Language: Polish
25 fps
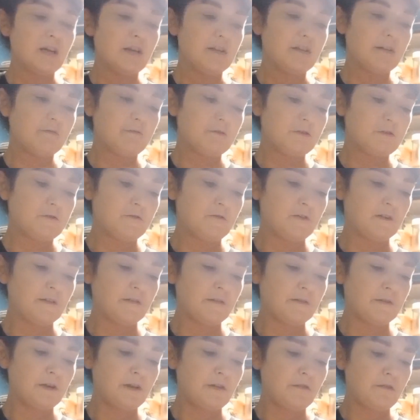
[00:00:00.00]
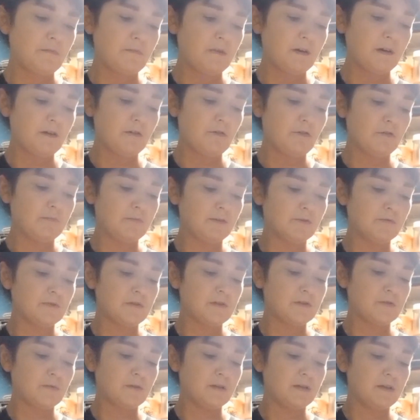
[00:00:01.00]
Tak właściwie nawet nie wiem, jakie on ma tutaj
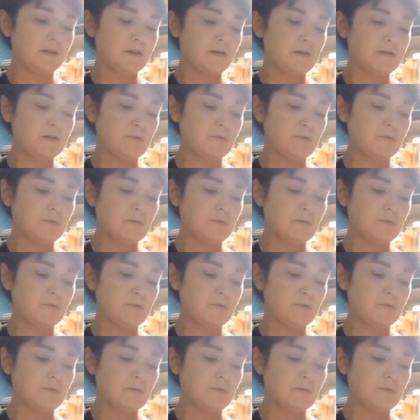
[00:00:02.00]
składniki.